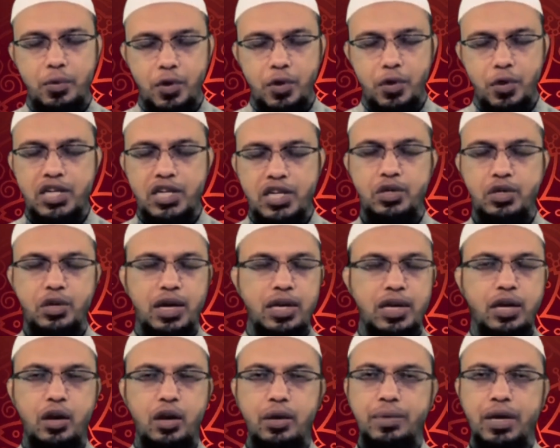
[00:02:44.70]
অপ্রকাশিত
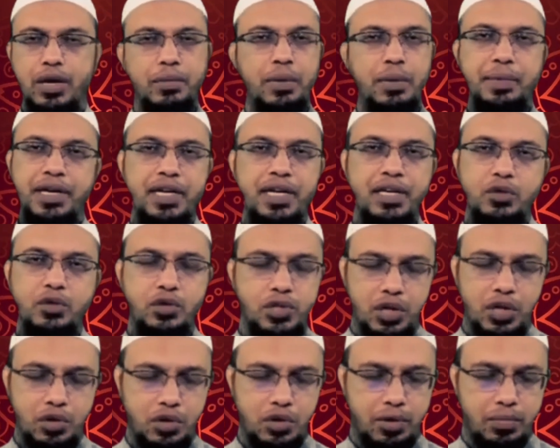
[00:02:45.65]
রাখলে হবে না ব্যাপারটি কিন্তু
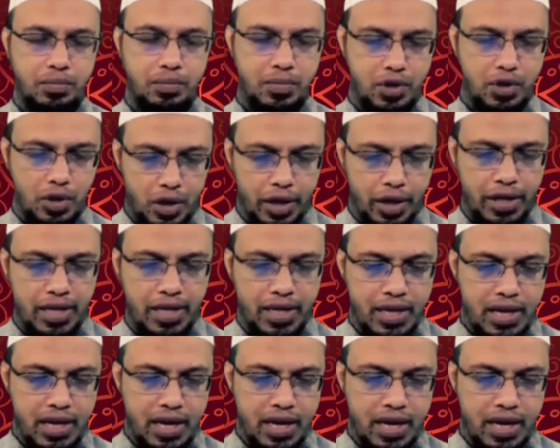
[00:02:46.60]
সেরকম নয়